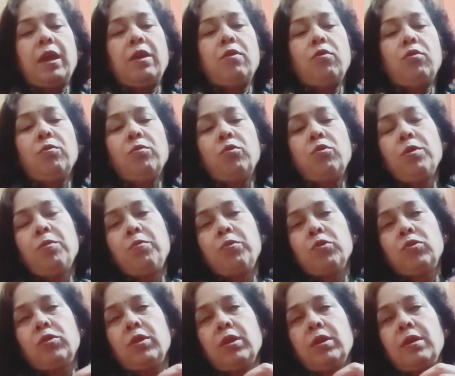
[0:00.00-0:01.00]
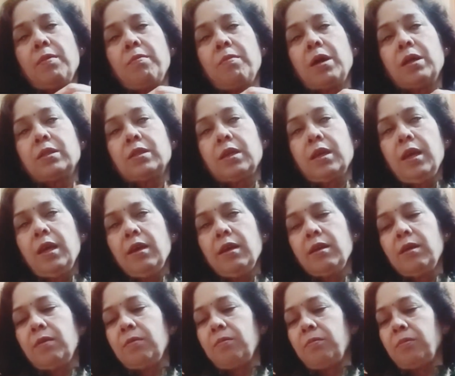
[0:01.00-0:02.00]
আবার কেউ না পছন্দ
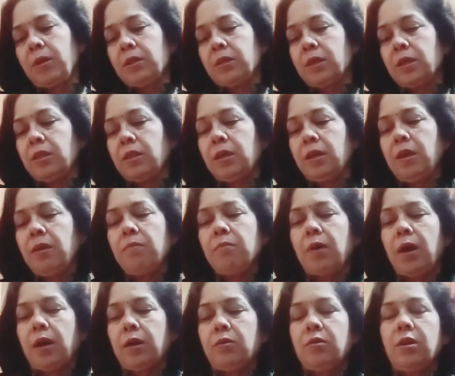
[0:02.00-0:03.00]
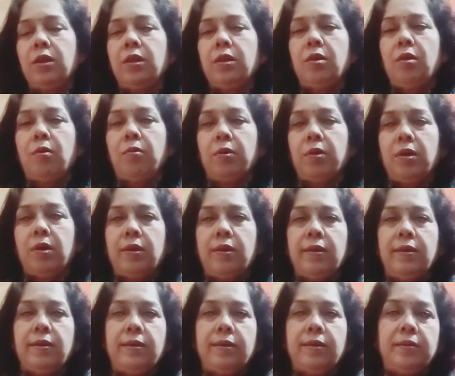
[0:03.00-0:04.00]
করলে নাও রাখতে পারলো আমি মাথাগুলো
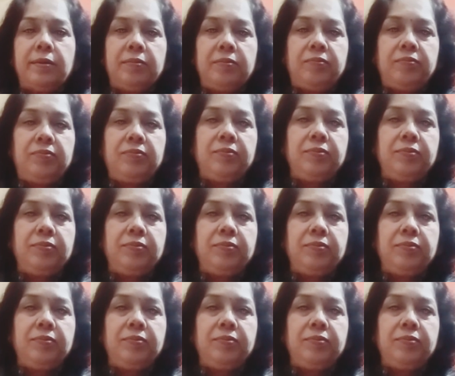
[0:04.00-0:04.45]
রেখেই দিলাম